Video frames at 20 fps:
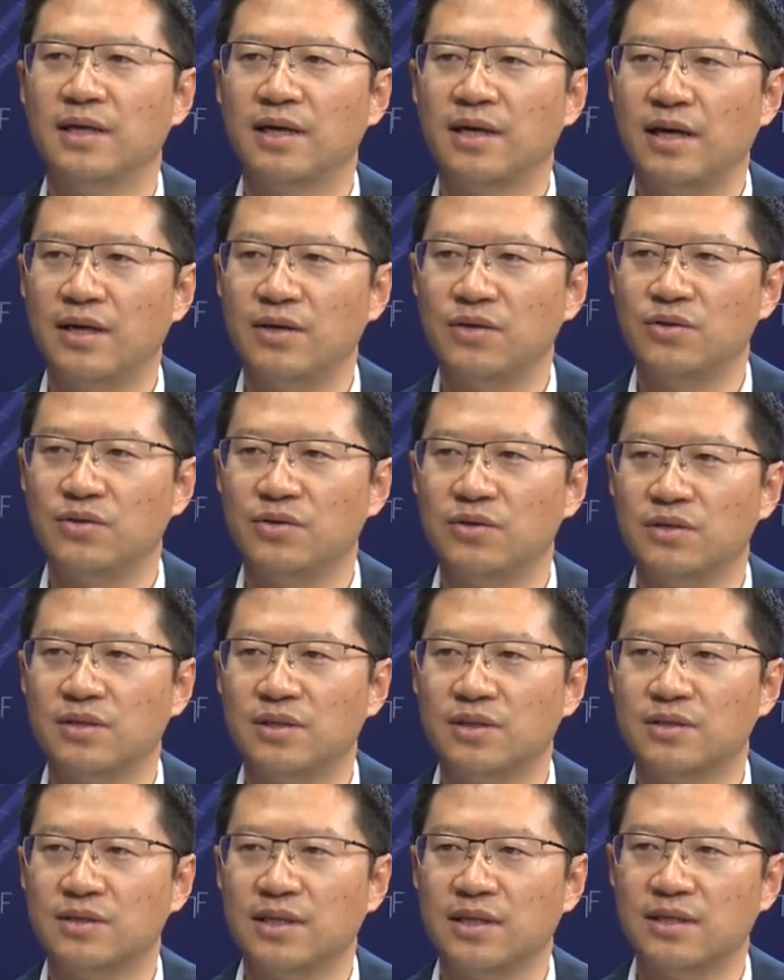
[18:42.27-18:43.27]
还有
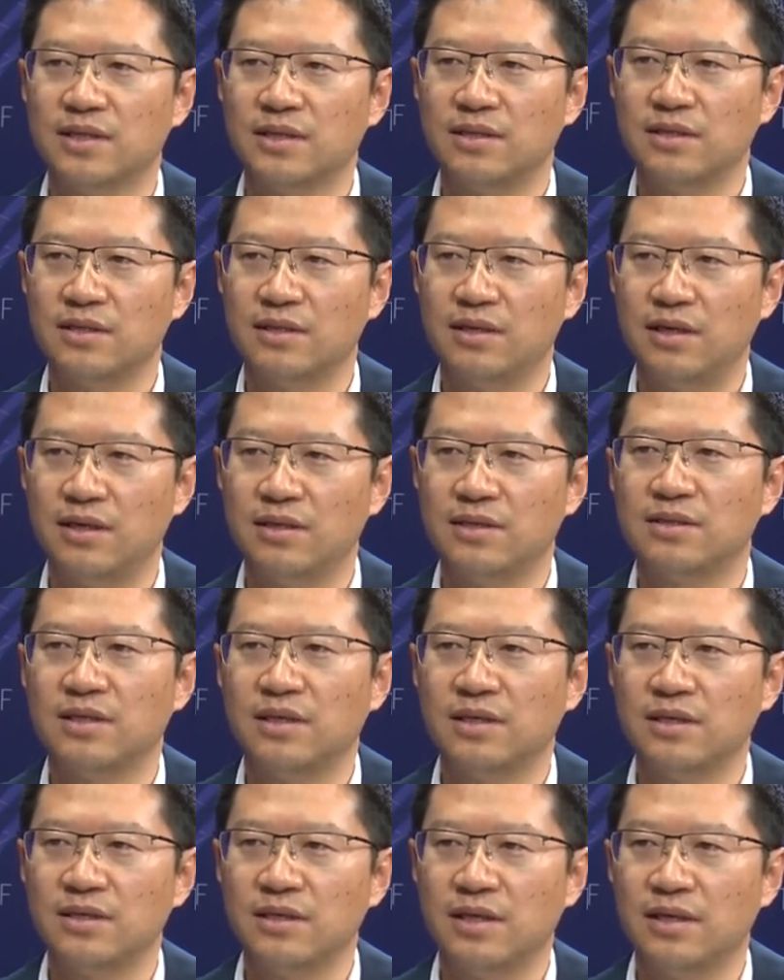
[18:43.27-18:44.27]
在这个二零三
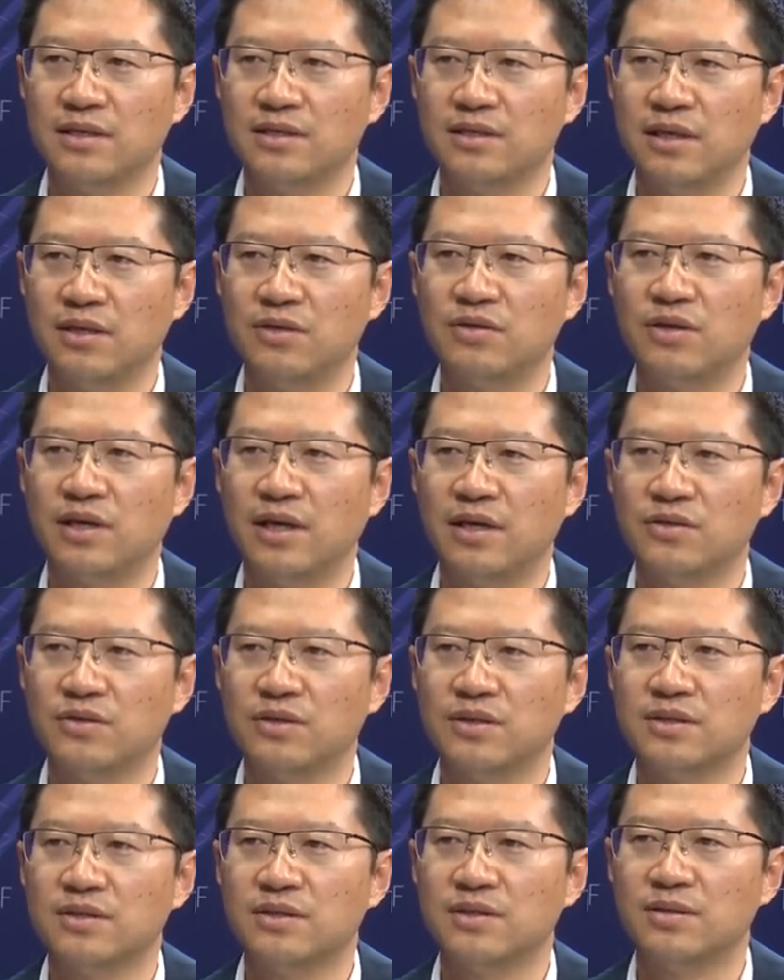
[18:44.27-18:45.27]
零年前后，还有
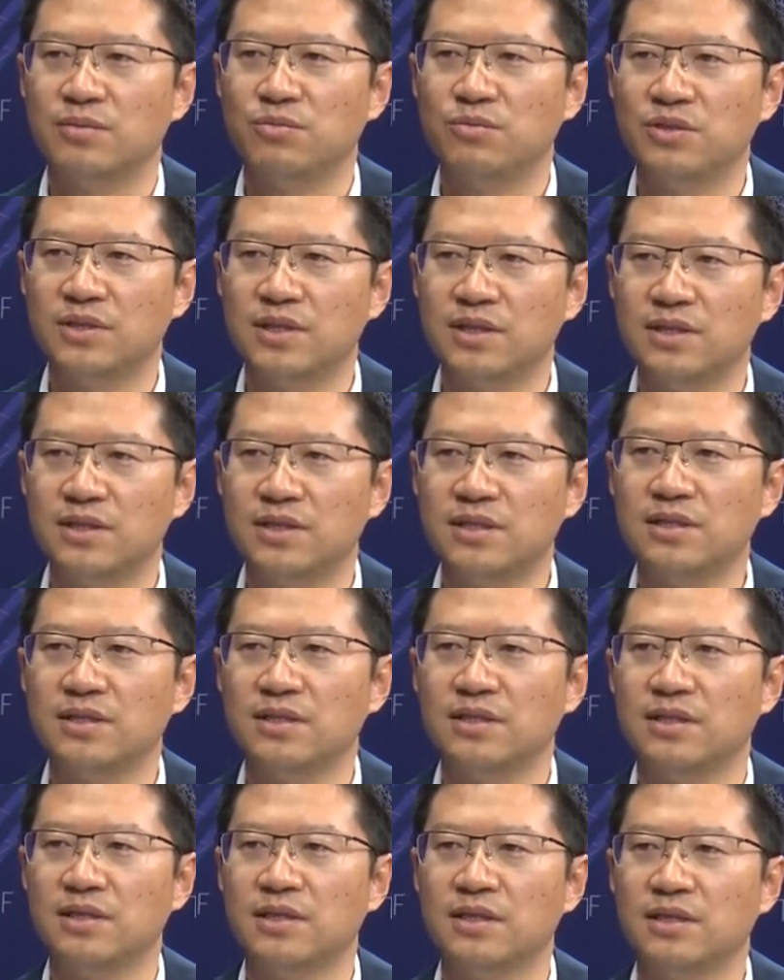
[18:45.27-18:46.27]
一次木星
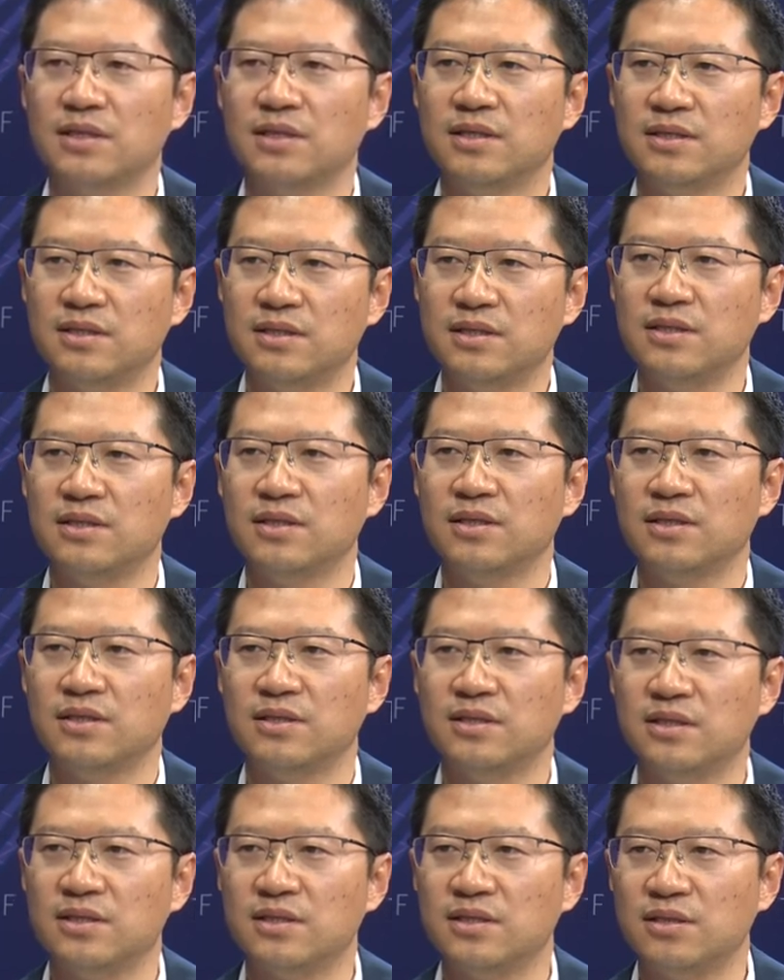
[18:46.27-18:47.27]
系及
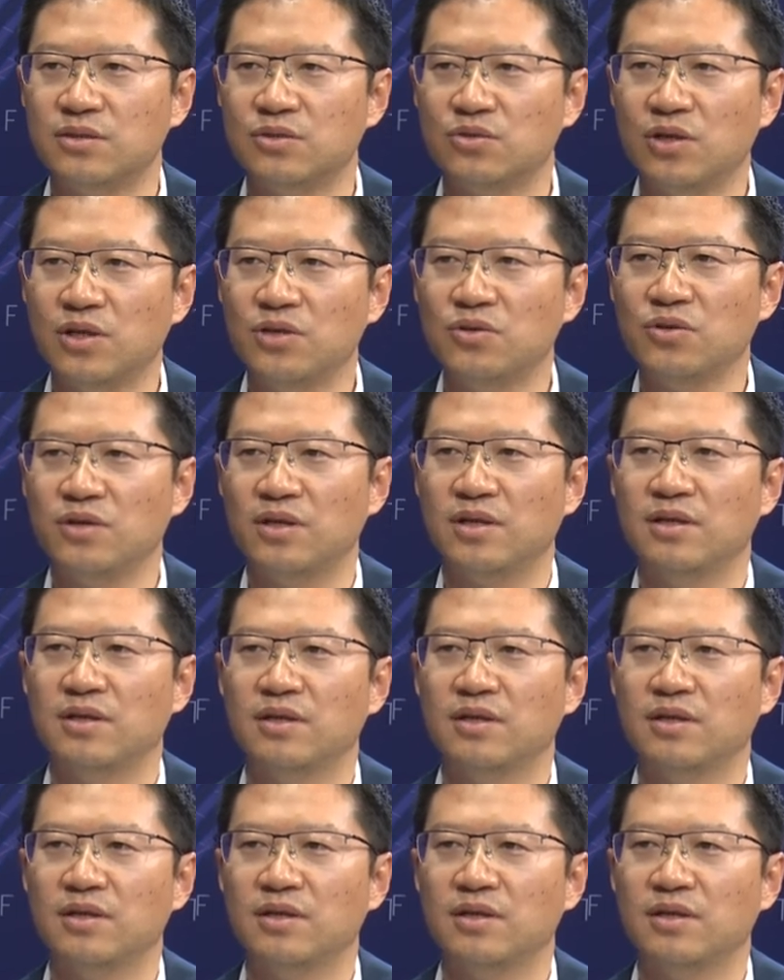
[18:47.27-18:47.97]
行星穿越，